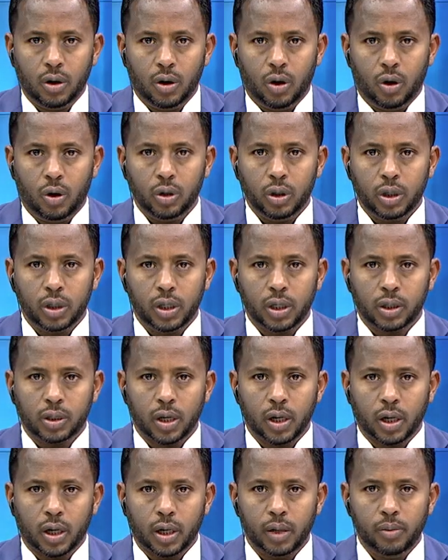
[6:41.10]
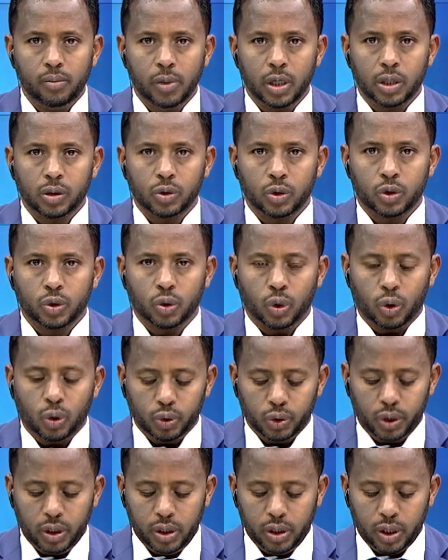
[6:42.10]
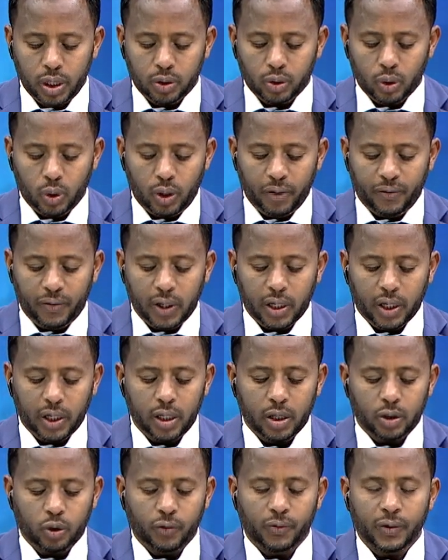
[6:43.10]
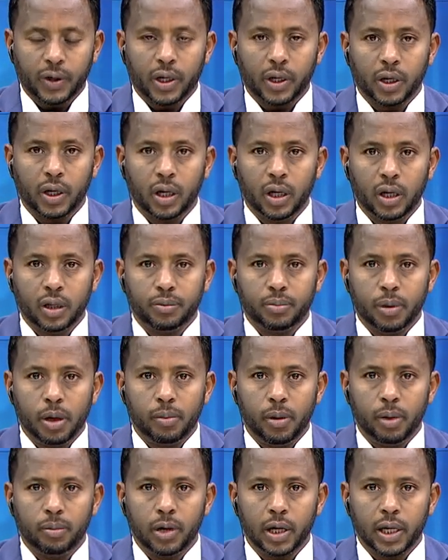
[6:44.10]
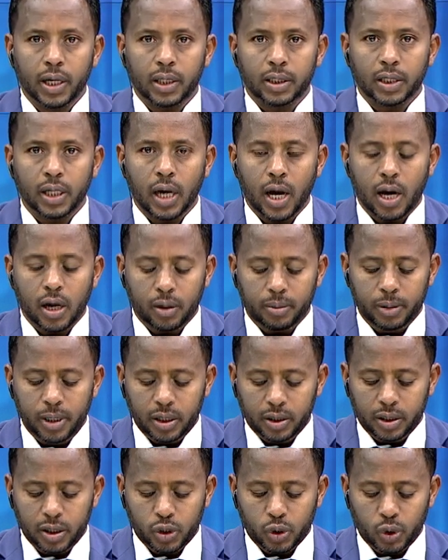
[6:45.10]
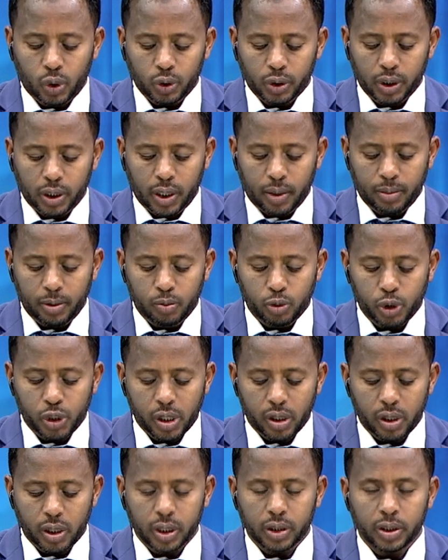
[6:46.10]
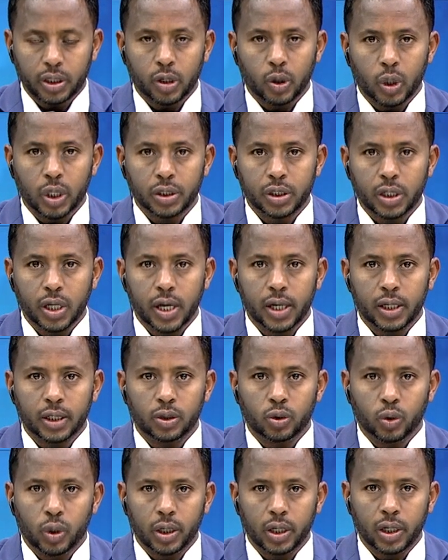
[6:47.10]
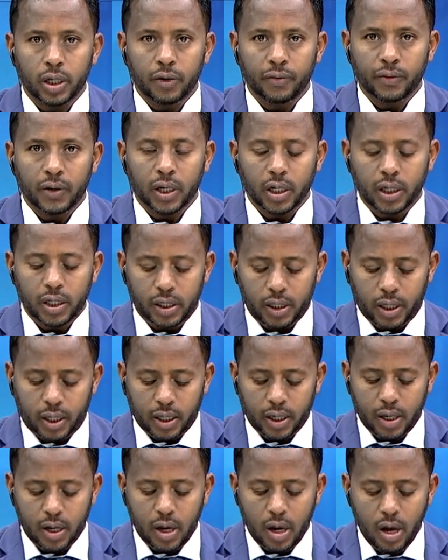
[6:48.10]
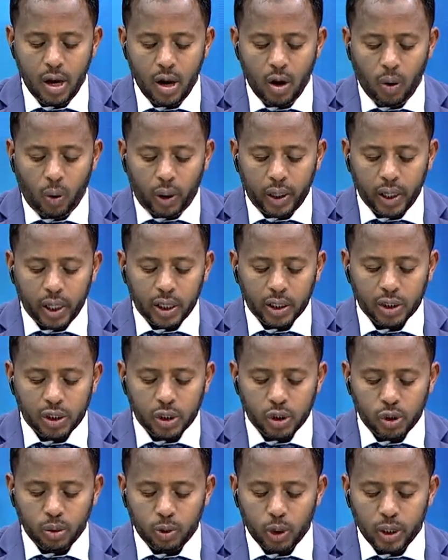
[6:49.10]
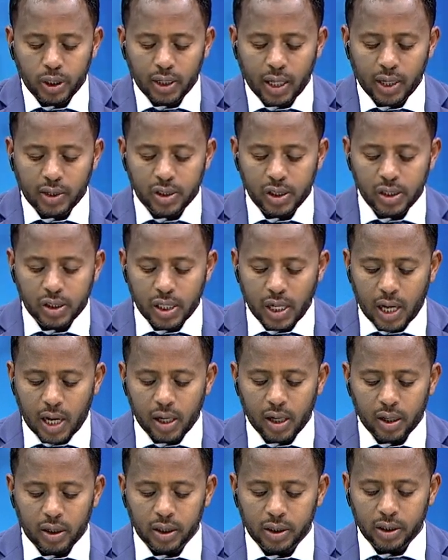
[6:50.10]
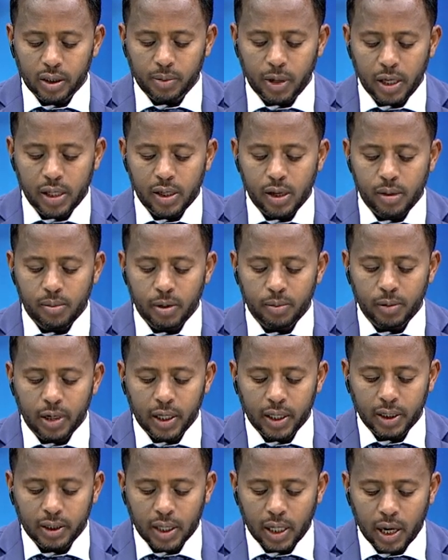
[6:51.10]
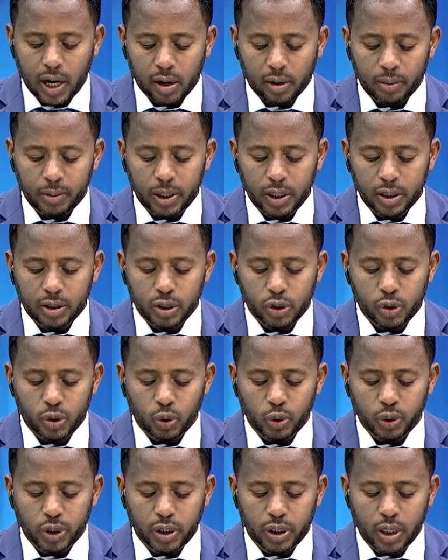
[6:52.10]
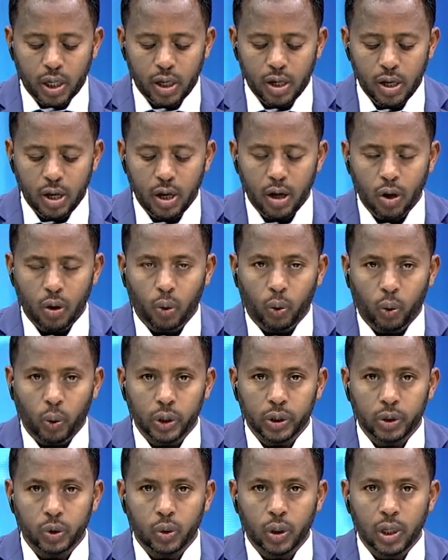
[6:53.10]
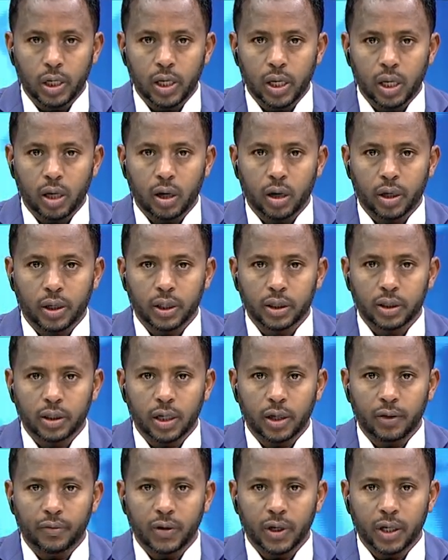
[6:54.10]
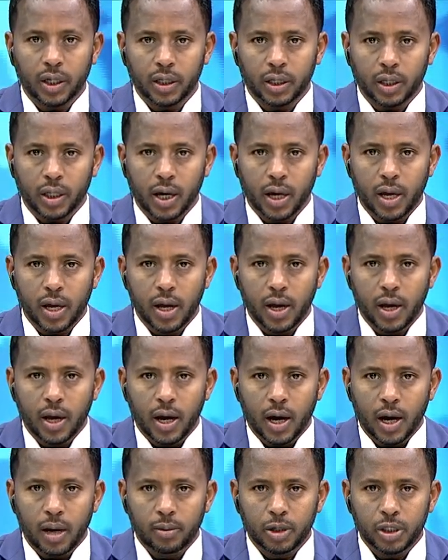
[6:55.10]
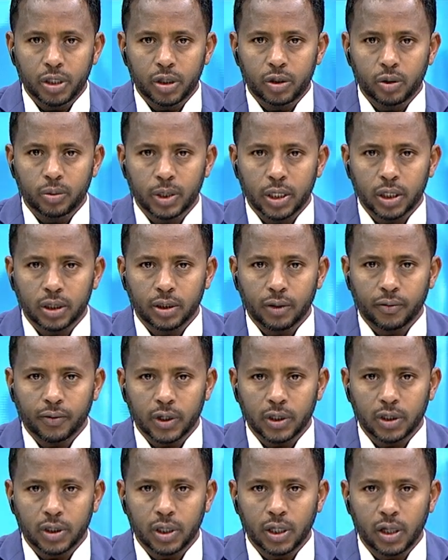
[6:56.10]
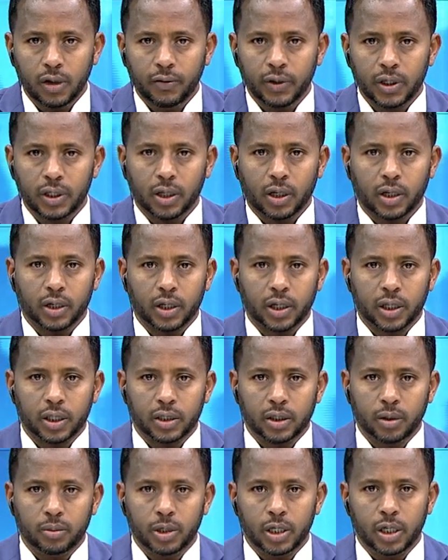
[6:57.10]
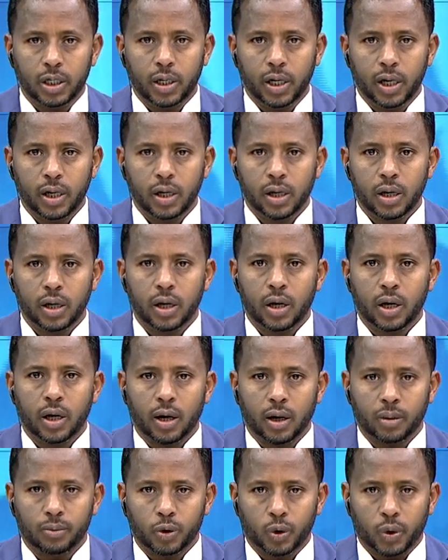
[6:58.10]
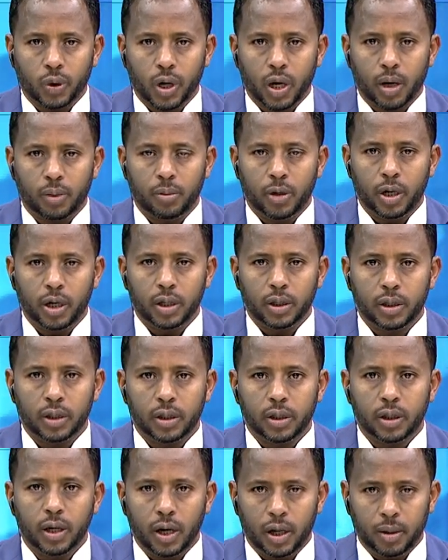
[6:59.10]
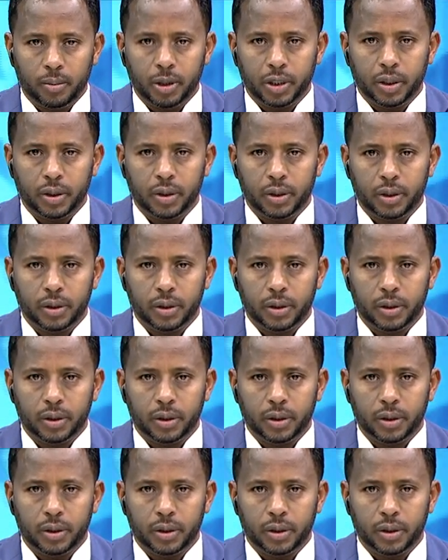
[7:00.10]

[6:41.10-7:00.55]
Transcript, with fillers: عقدت القمة السعودية الإفريقية في الرياض بالمملكة العربية السعودية بمشاركة رؤساء الدول الإفريقية وناقش سبل تعزيز العلاقة بين المملكة العربية السعودية ودول القارة الإفريقية المزيد من التفاصيل في تقرير زميلنا عبد الرحمن أمين